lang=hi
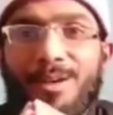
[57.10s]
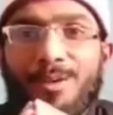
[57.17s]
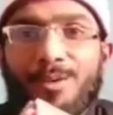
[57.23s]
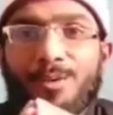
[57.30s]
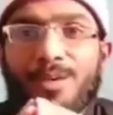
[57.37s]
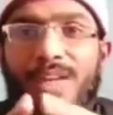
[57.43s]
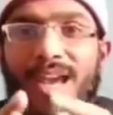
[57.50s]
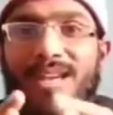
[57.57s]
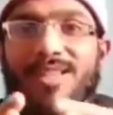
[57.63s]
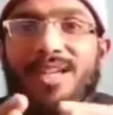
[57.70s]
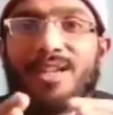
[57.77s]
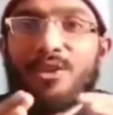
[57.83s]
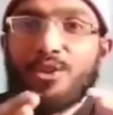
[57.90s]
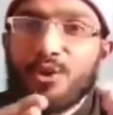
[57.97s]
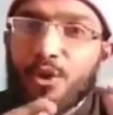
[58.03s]
तो
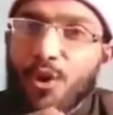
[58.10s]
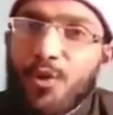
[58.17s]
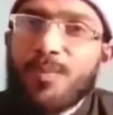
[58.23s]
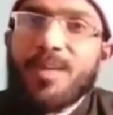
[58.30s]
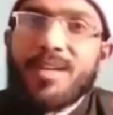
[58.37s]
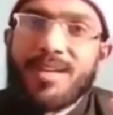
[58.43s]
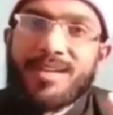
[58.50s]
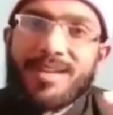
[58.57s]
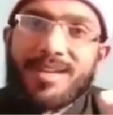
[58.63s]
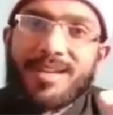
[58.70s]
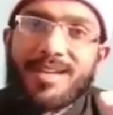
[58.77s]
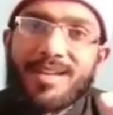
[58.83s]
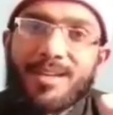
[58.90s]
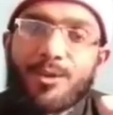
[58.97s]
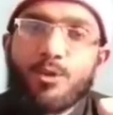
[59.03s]
लिहाजा जो भी
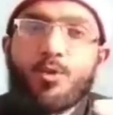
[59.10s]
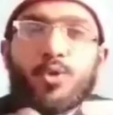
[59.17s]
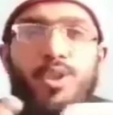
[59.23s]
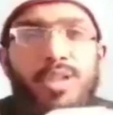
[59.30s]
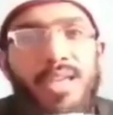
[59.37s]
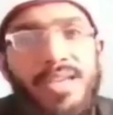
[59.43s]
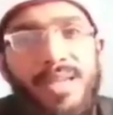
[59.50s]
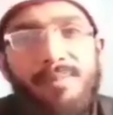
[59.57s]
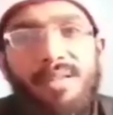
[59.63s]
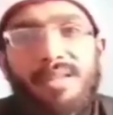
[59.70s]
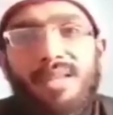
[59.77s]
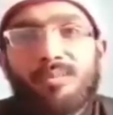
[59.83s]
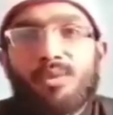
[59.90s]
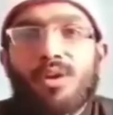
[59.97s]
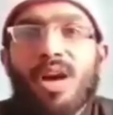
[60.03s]
दूसरे के
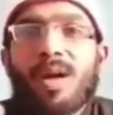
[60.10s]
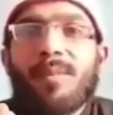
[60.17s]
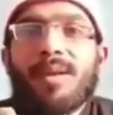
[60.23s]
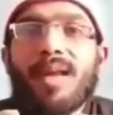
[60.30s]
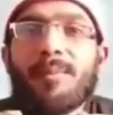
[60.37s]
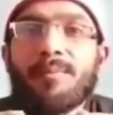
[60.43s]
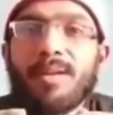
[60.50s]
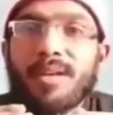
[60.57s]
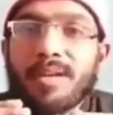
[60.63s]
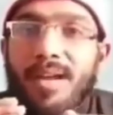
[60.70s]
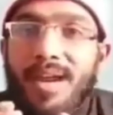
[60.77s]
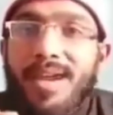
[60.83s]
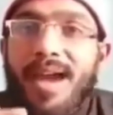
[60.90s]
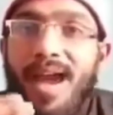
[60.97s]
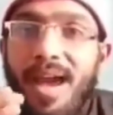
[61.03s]
मद्दे मुकाबल अपनी
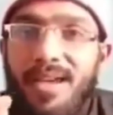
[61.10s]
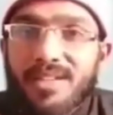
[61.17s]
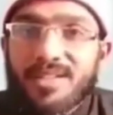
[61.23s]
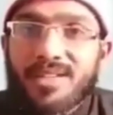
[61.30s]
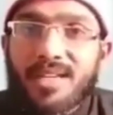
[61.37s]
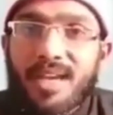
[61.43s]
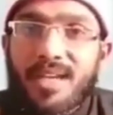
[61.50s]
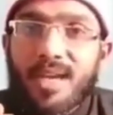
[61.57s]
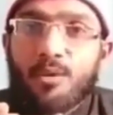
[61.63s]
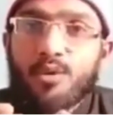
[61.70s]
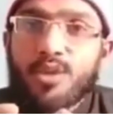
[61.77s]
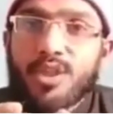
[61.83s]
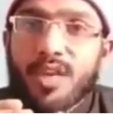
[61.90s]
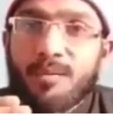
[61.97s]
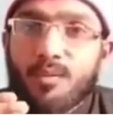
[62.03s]
राय अक्स दे या
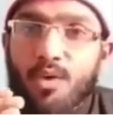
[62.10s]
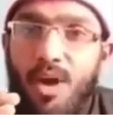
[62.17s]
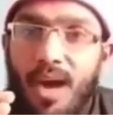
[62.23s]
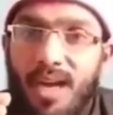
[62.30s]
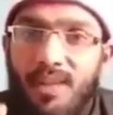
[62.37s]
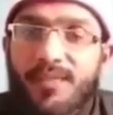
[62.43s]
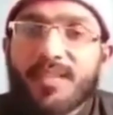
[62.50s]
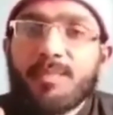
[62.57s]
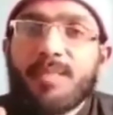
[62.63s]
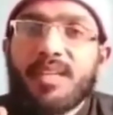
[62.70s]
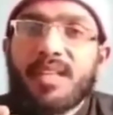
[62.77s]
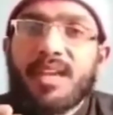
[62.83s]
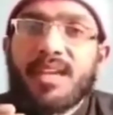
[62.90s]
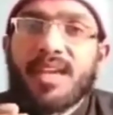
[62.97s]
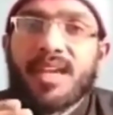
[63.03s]
उसके मुखालफत में
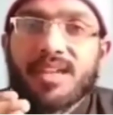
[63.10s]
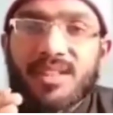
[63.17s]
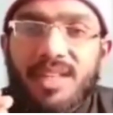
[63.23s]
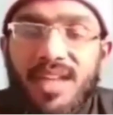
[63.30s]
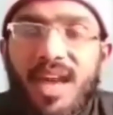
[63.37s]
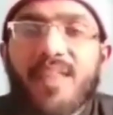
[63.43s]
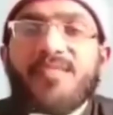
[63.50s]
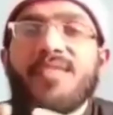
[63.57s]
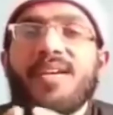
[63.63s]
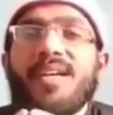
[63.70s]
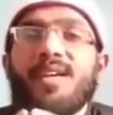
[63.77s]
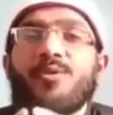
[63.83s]
दे या इख्तिलाफ करे